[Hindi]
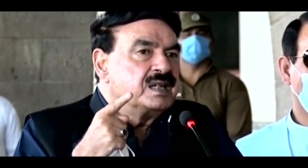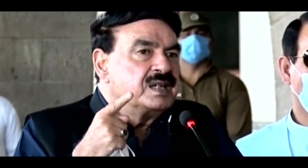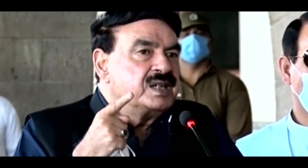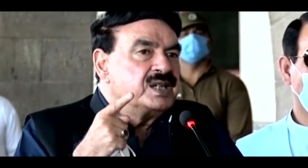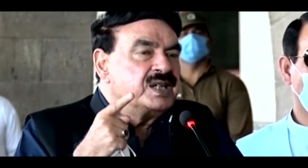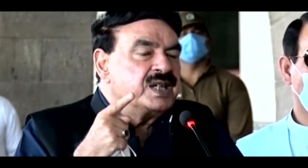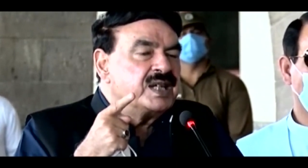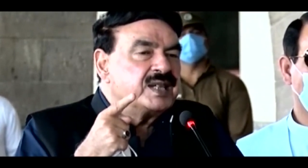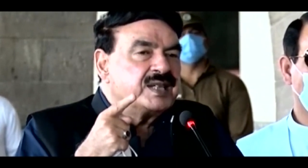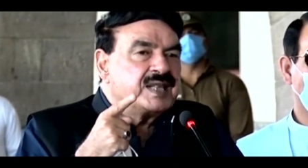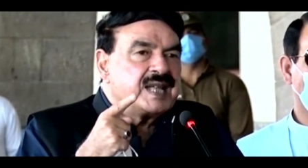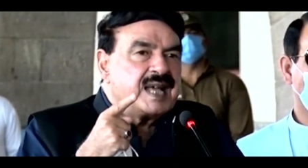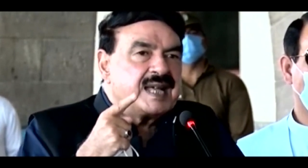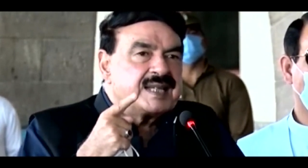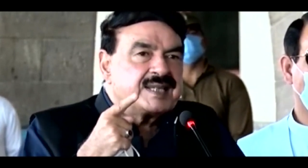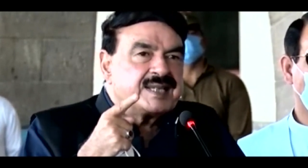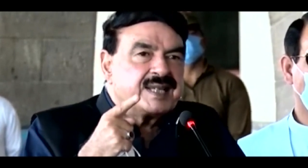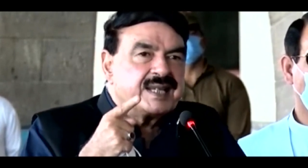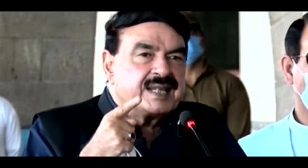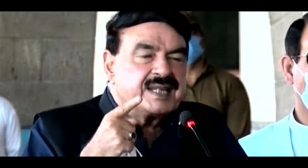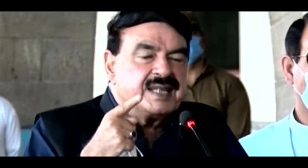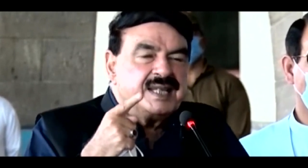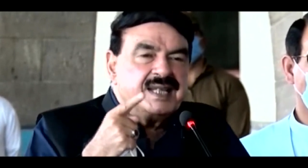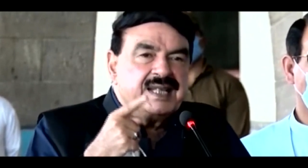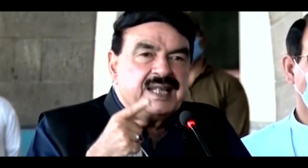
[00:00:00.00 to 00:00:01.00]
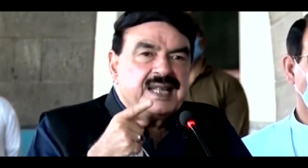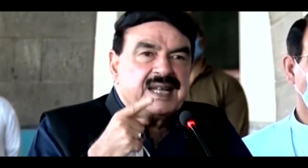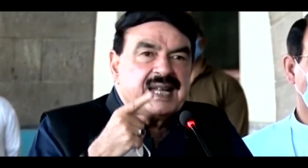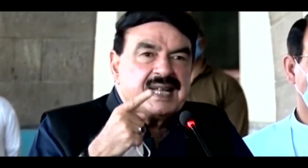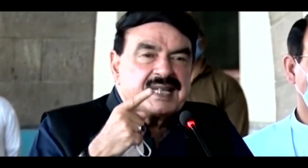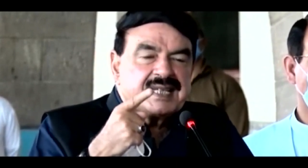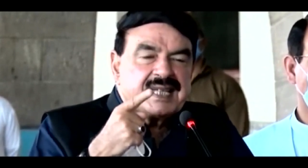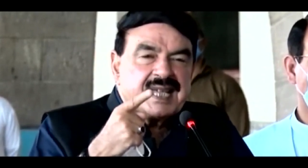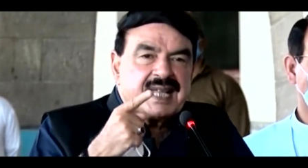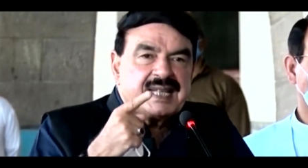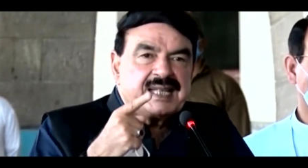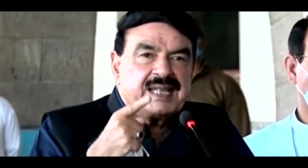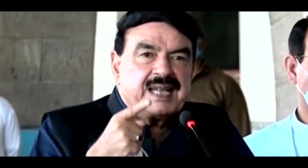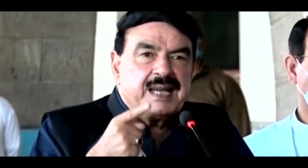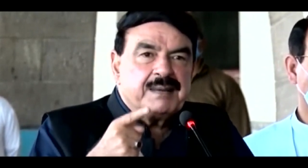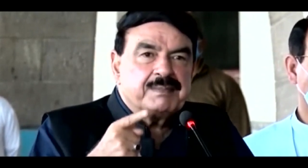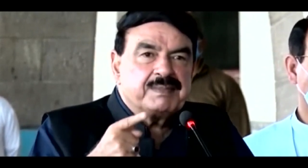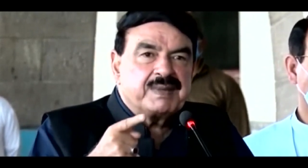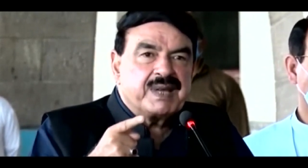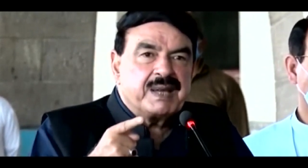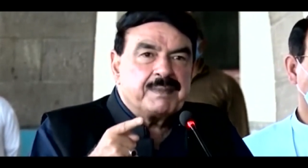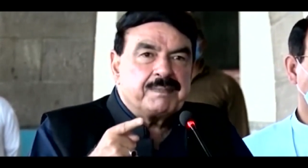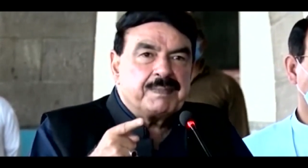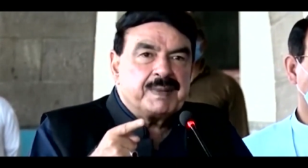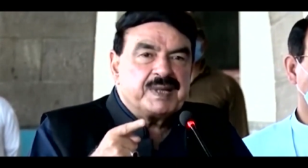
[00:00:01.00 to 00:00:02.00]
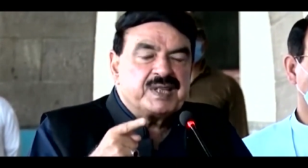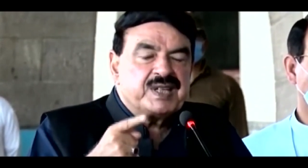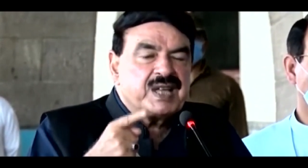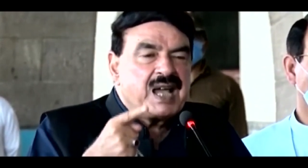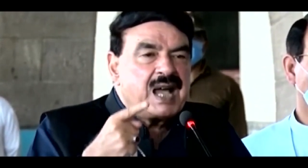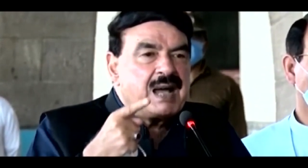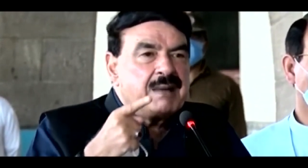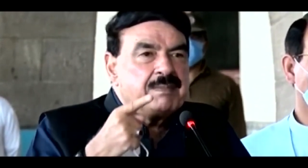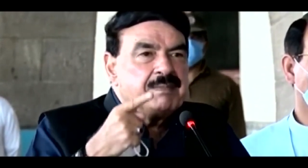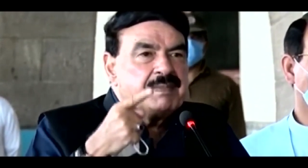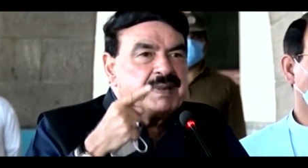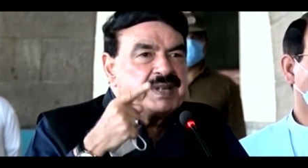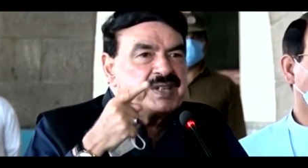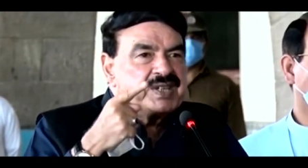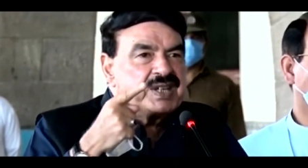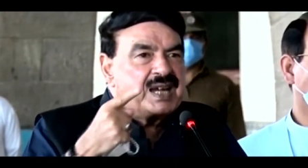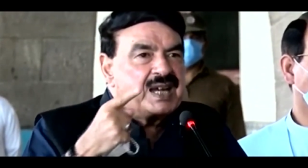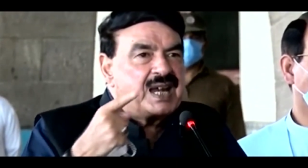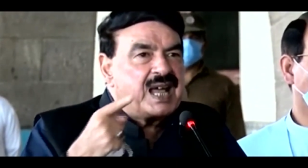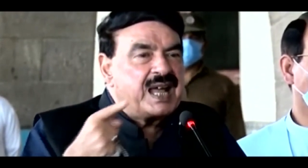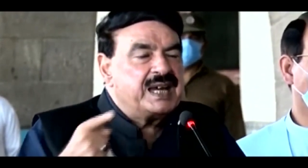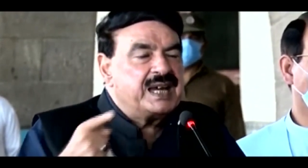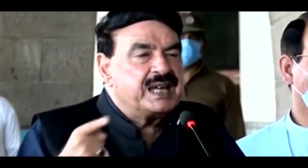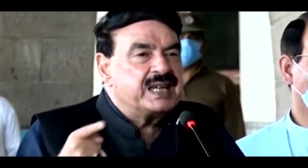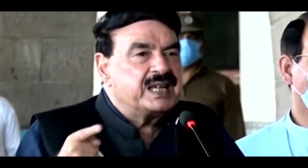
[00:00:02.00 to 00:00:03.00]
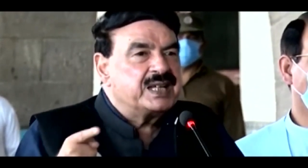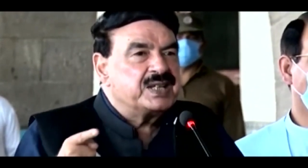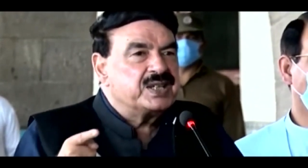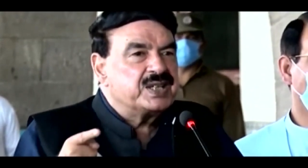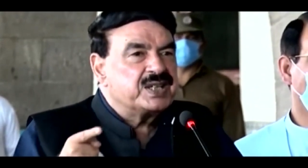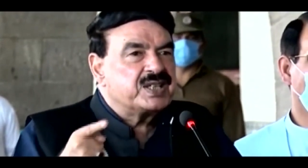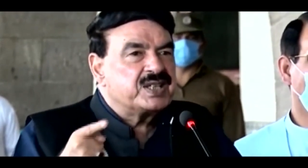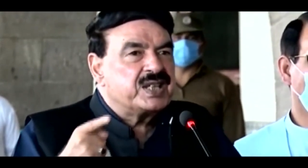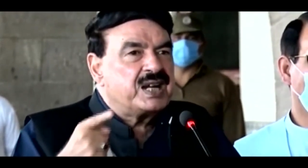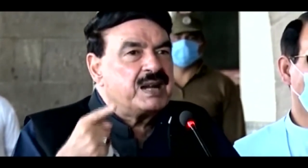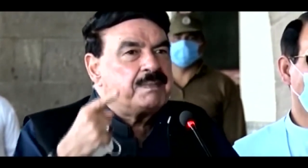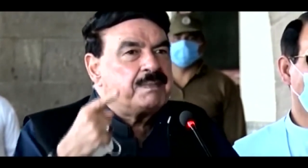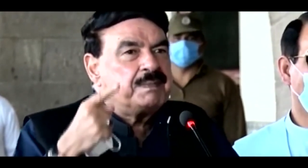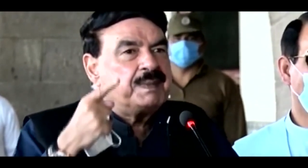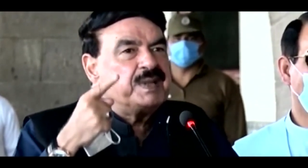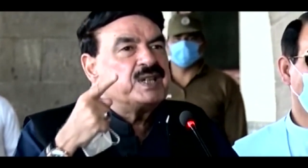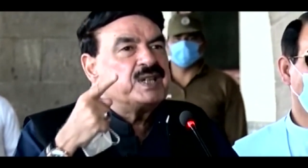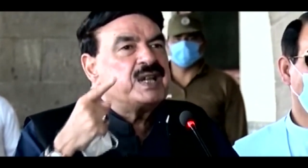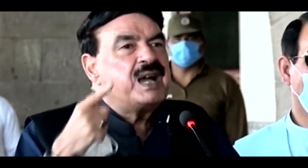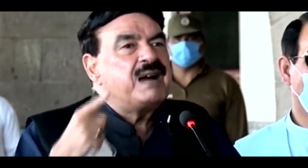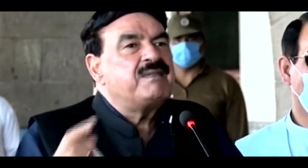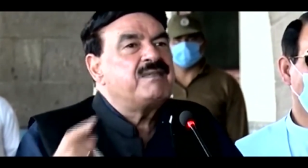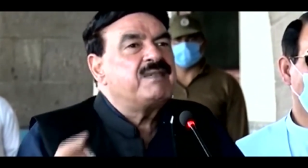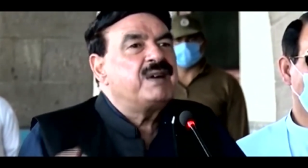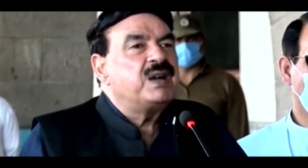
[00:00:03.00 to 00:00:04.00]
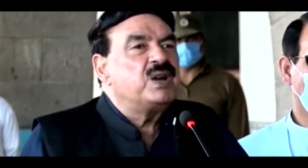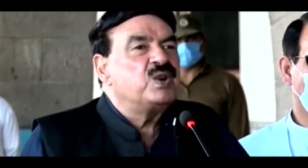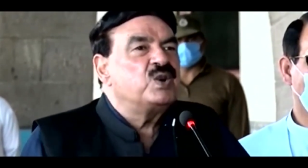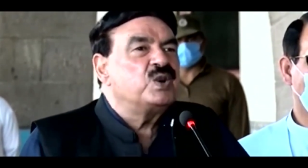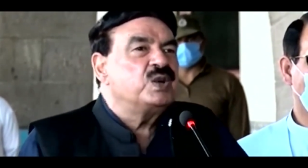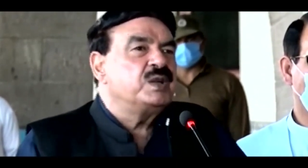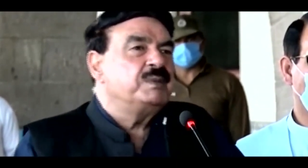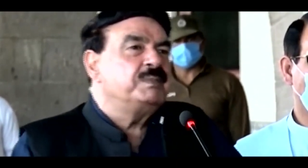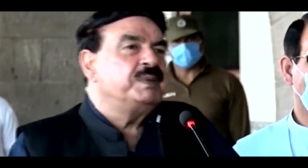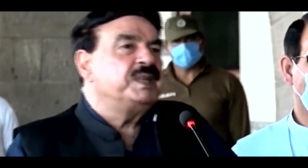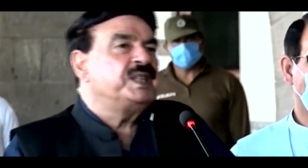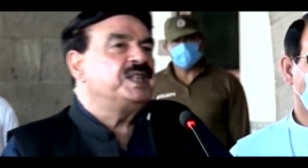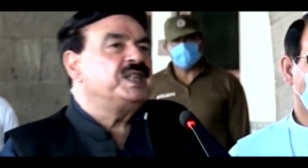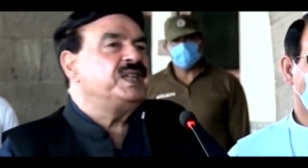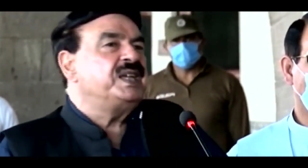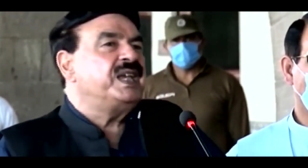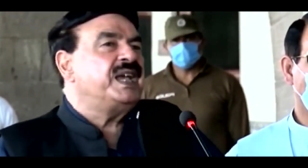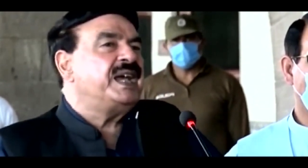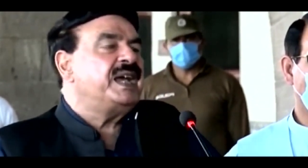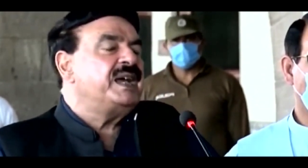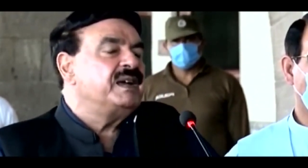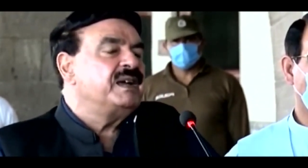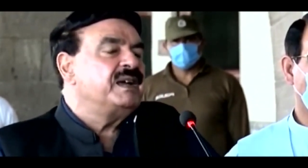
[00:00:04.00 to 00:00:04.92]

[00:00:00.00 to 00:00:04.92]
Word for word: ये तासर नहीं देना चाहते हम कि पंजाब में चलाने की जिस तरह पंजाब वालों ने भी दी है